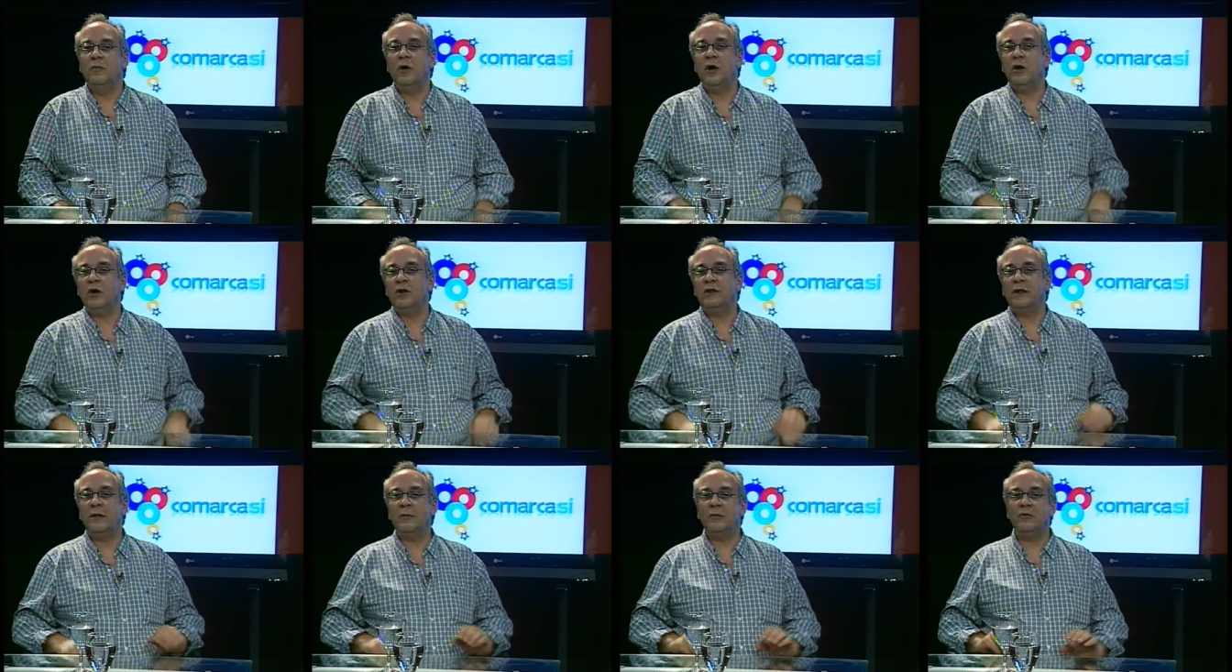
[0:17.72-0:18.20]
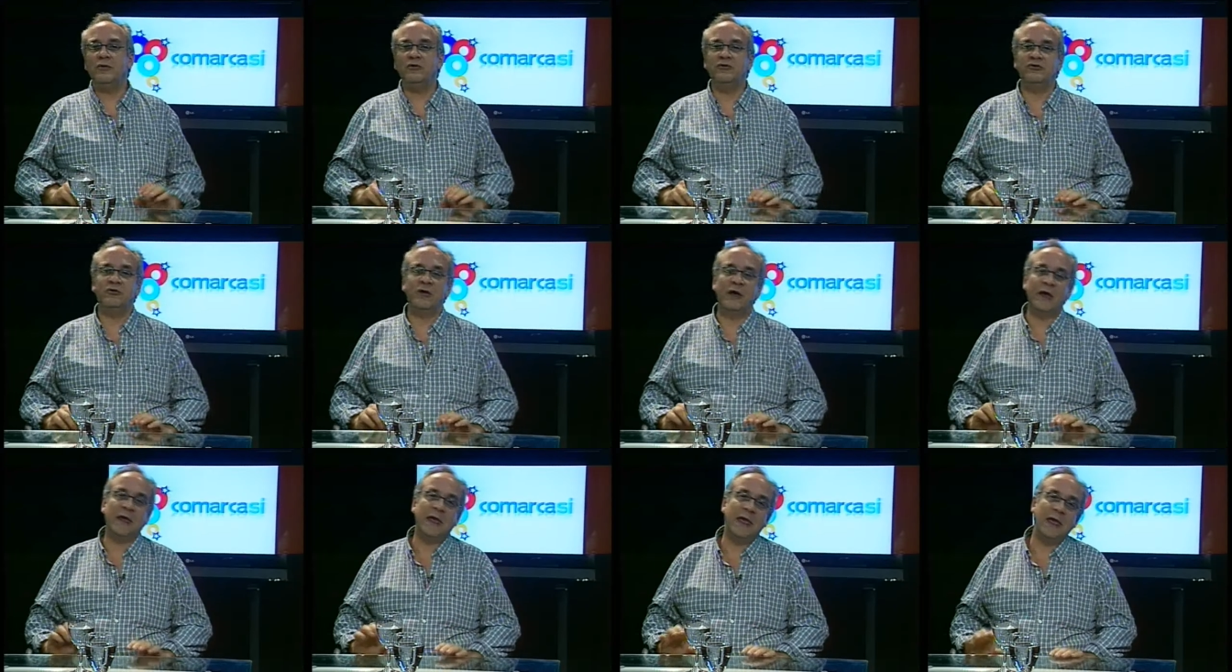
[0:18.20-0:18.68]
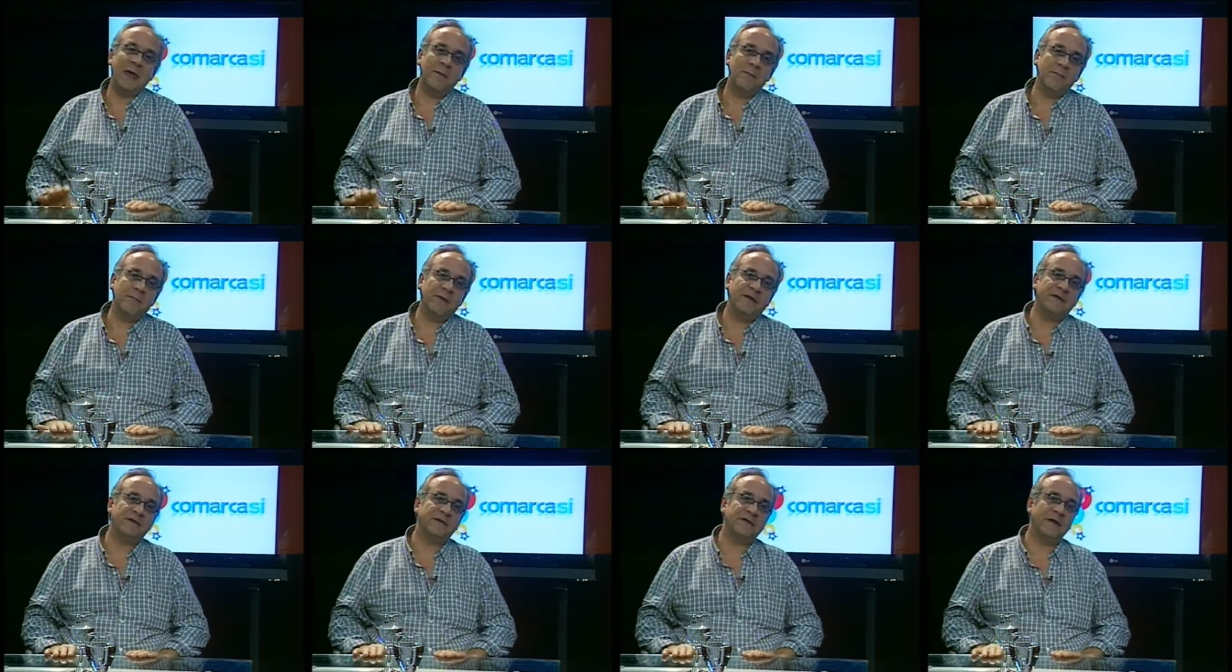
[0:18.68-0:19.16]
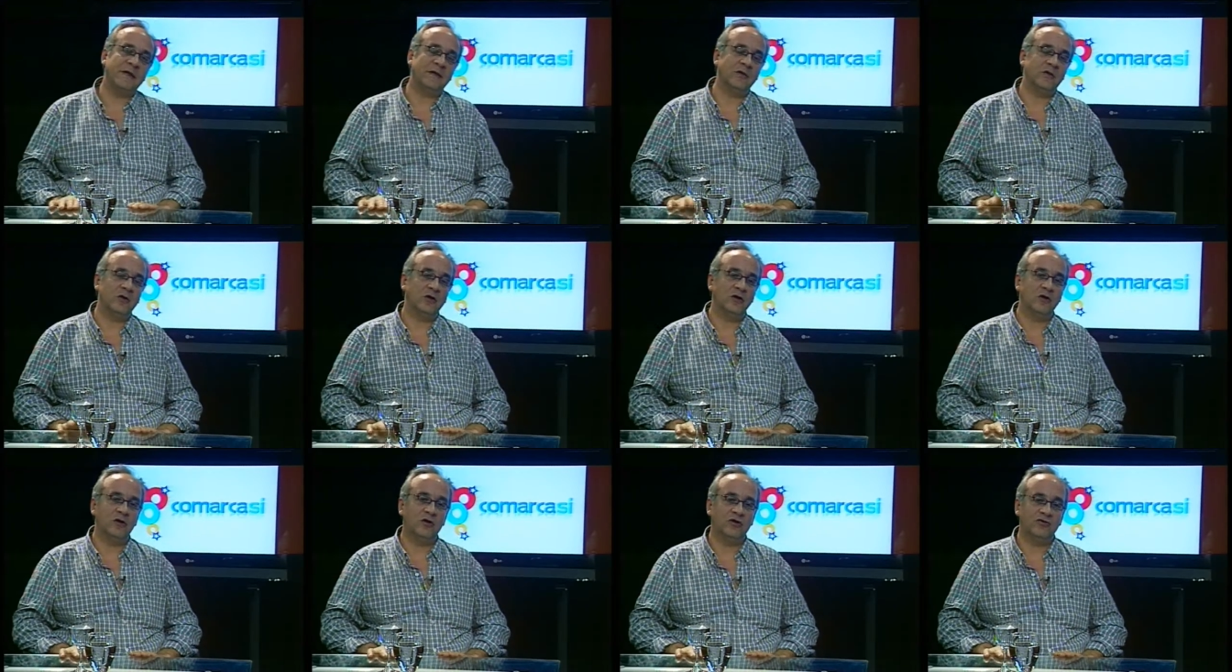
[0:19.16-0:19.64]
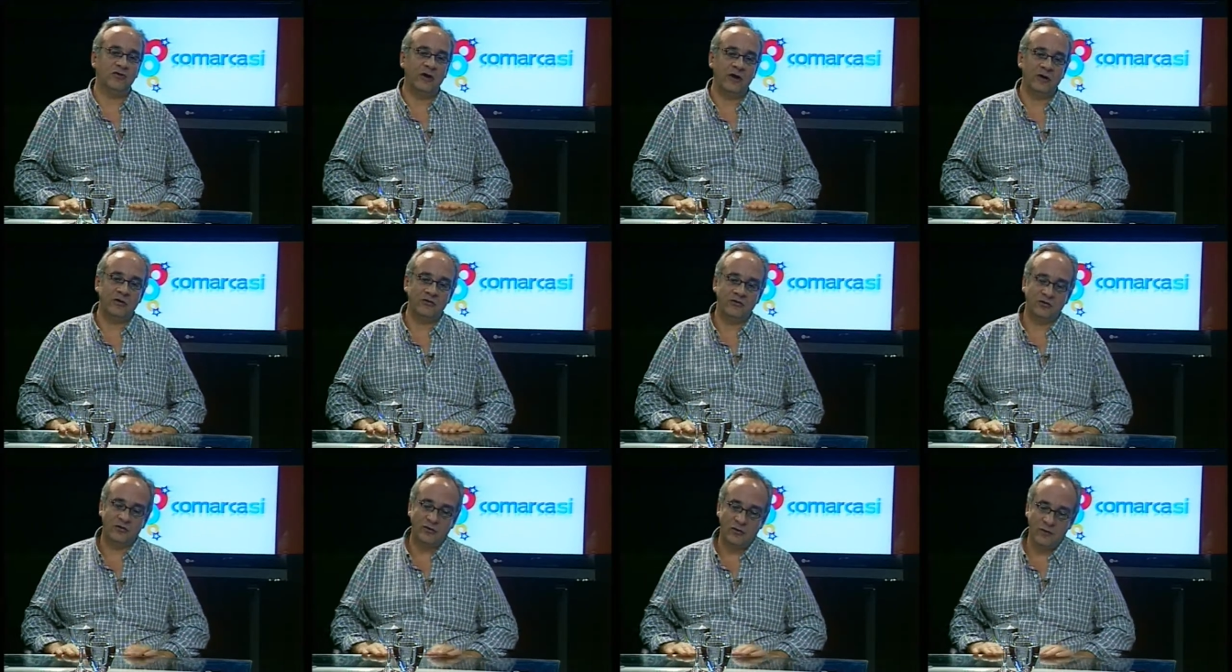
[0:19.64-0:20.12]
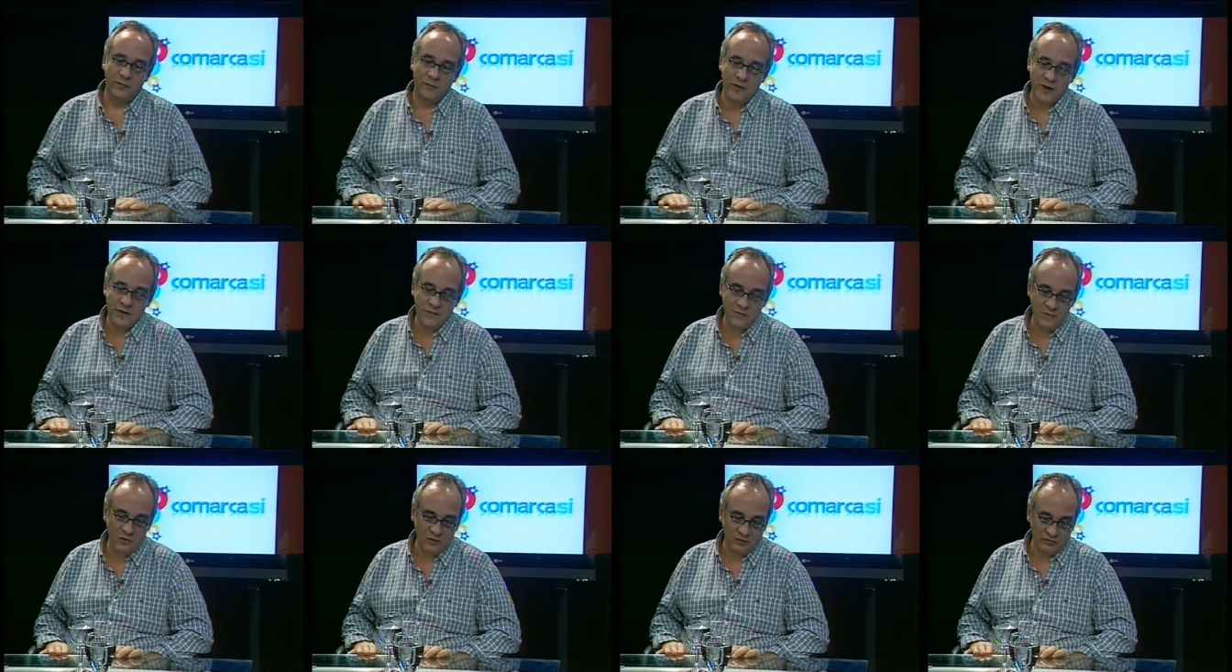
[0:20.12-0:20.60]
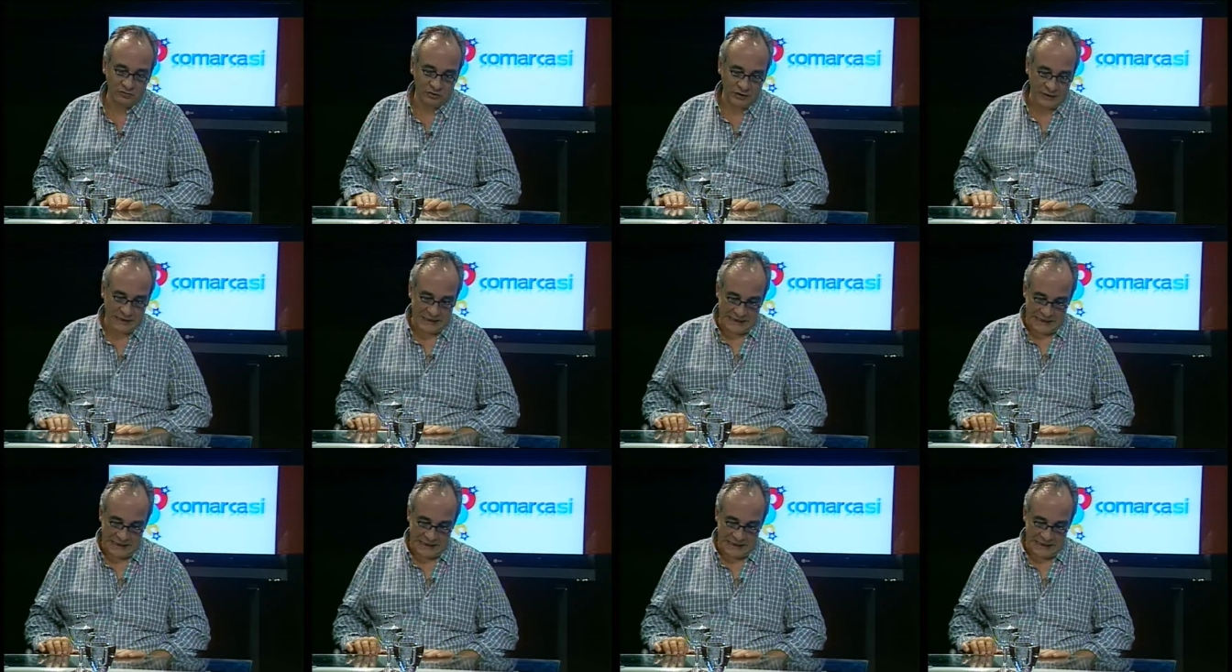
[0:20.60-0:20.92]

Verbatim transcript: Bueno, estamos aquí en pensándonos a nosotros mismos